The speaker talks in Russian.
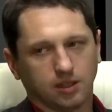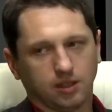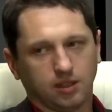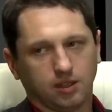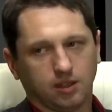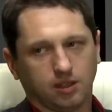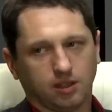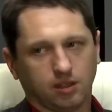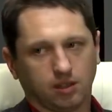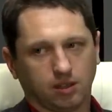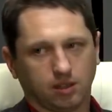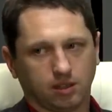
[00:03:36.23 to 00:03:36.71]

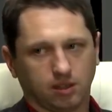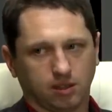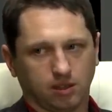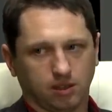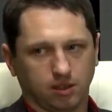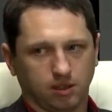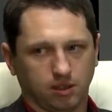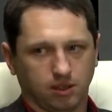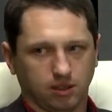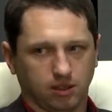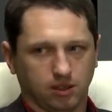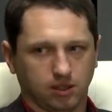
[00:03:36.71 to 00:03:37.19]

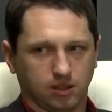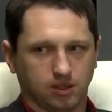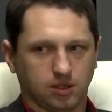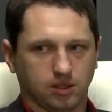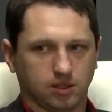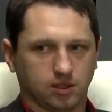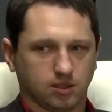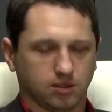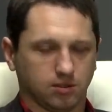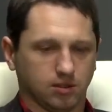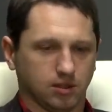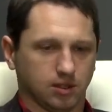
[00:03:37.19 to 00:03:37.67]
И,
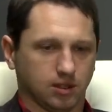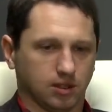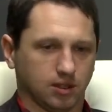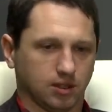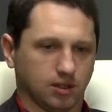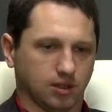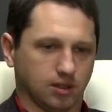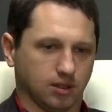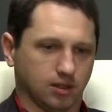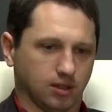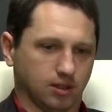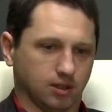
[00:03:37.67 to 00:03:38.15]

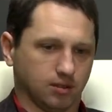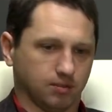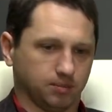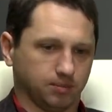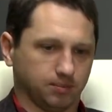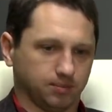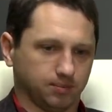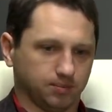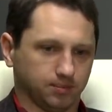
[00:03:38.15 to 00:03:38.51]
естественно,